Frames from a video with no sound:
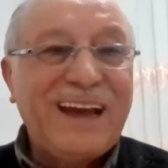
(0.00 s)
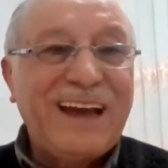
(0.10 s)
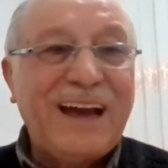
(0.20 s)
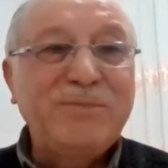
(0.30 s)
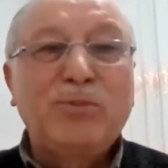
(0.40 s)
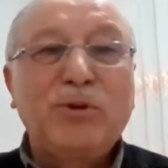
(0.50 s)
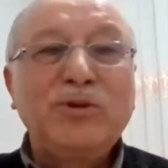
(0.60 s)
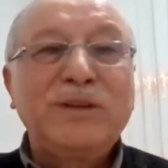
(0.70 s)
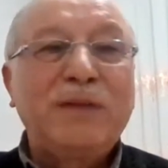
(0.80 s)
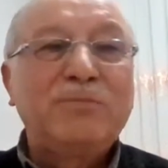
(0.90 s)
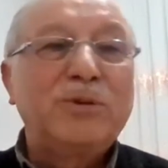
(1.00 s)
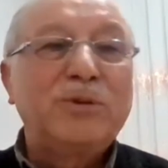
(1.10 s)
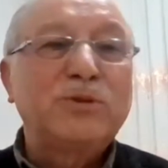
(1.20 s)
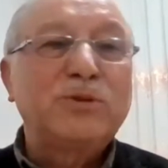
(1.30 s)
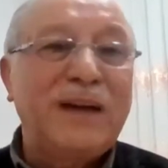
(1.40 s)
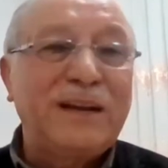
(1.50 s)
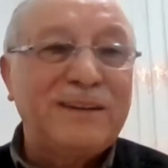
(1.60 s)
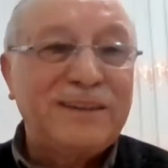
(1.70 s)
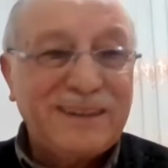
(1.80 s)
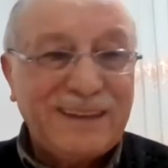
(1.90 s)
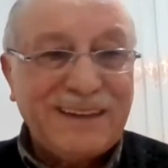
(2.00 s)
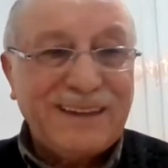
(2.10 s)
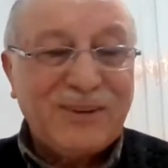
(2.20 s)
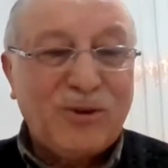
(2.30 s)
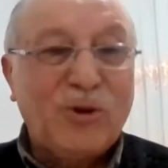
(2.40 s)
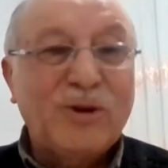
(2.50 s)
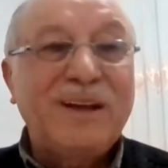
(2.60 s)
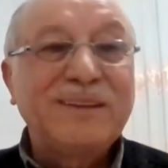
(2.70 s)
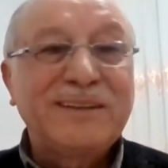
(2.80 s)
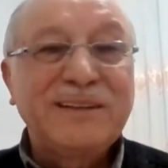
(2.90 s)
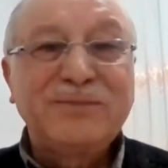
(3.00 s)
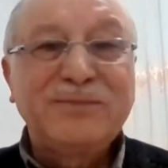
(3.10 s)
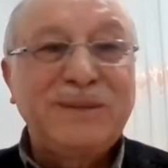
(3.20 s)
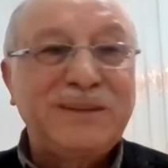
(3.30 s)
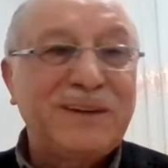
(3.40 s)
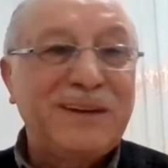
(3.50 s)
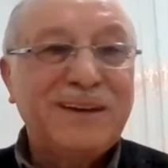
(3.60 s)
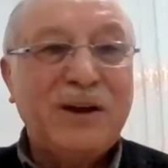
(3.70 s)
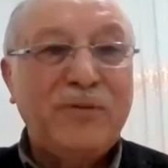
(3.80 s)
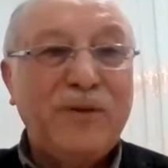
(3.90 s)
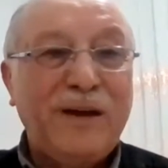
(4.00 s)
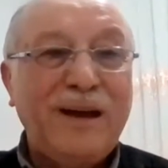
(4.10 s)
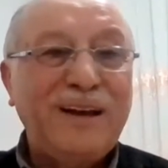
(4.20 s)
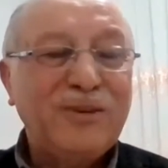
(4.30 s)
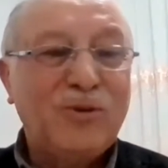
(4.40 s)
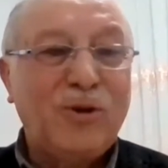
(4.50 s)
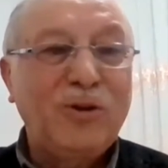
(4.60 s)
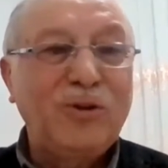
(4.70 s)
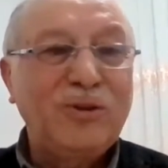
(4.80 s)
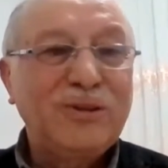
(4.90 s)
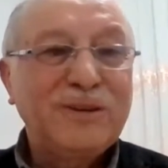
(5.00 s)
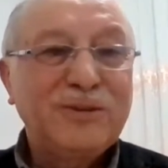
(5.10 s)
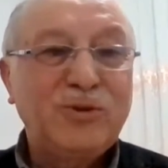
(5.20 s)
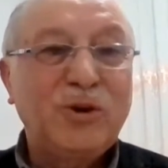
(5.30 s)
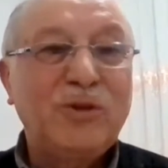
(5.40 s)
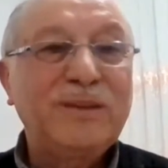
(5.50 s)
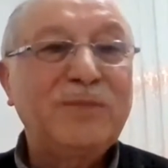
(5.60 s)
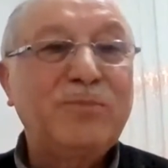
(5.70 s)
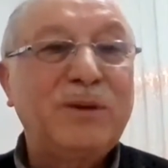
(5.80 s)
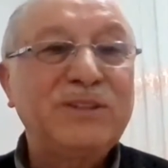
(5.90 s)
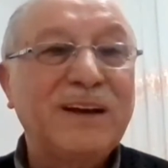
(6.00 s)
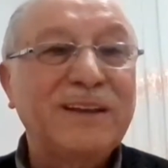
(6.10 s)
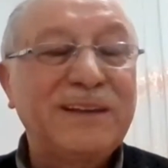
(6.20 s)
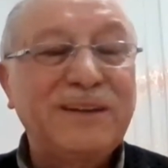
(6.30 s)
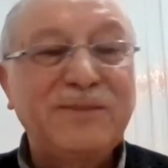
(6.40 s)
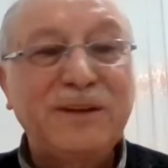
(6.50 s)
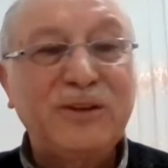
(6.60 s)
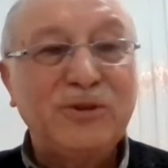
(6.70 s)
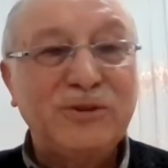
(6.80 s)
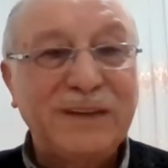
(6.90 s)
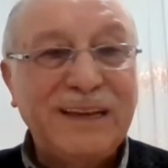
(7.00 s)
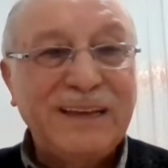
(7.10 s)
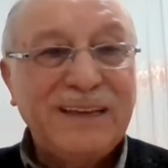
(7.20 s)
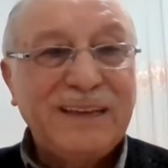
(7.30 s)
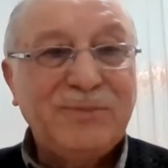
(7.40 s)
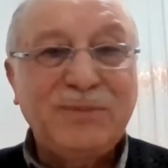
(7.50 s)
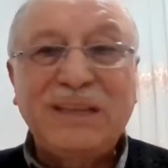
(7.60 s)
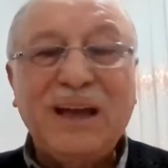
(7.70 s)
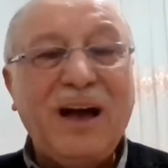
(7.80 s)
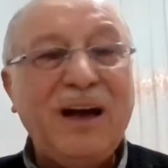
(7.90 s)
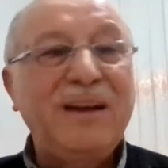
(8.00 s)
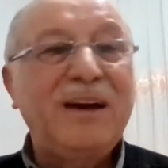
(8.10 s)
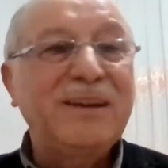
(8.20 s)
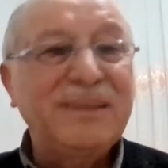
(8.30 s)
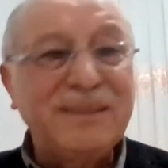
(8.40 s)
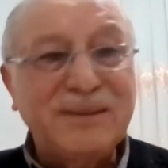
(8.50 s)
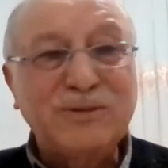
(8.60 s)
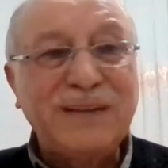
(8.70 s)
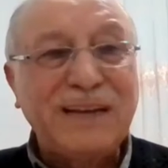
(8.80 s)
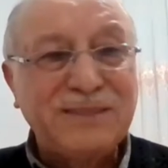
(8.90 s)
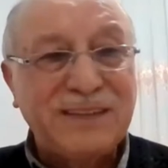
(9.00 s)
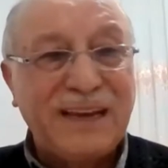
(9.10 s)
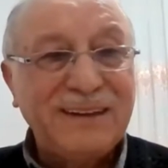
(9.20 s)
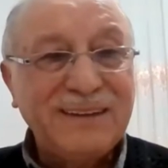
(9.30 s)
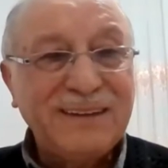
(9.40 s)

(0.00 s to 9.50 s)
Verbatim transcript: Hem de boyuyla bosuyla orantılı bir kafa, kol, gövde, bacakları veriyor. Bir de ahlakı da güzelse,